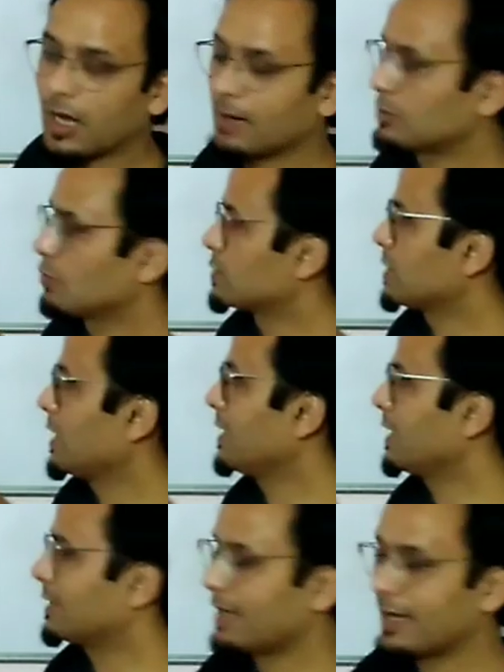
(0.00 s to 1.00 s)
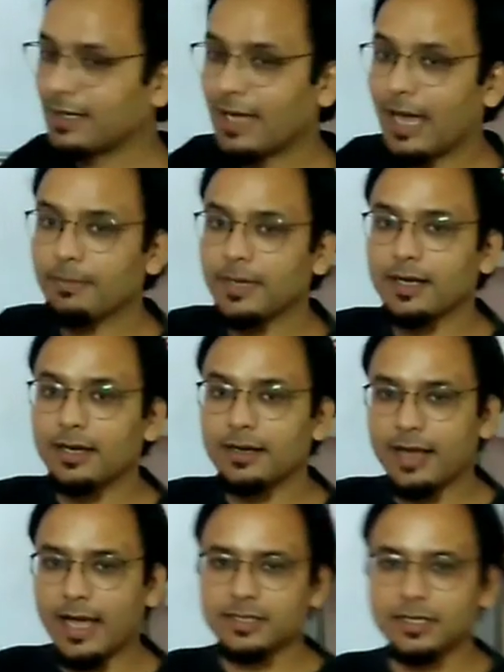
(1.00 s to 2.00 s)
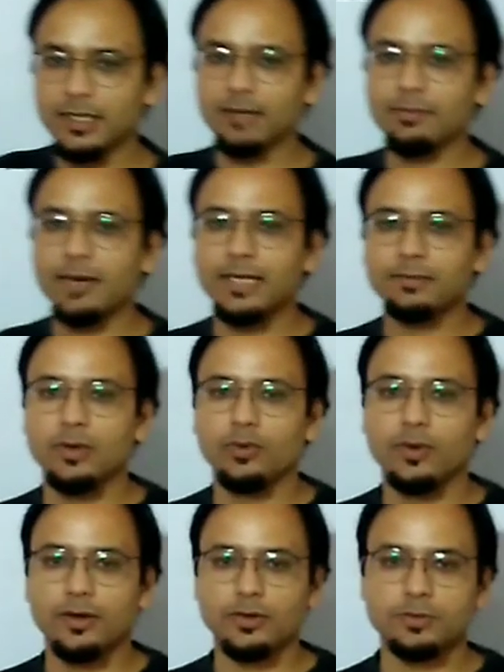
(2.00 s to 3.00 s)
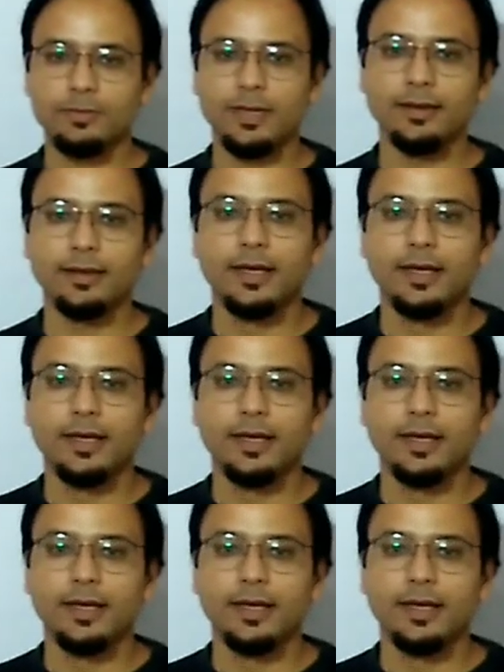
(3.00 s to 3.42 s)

अब दूसरा देखते हैं केमिकल रिएक्शन की बात भी हुई है उसमें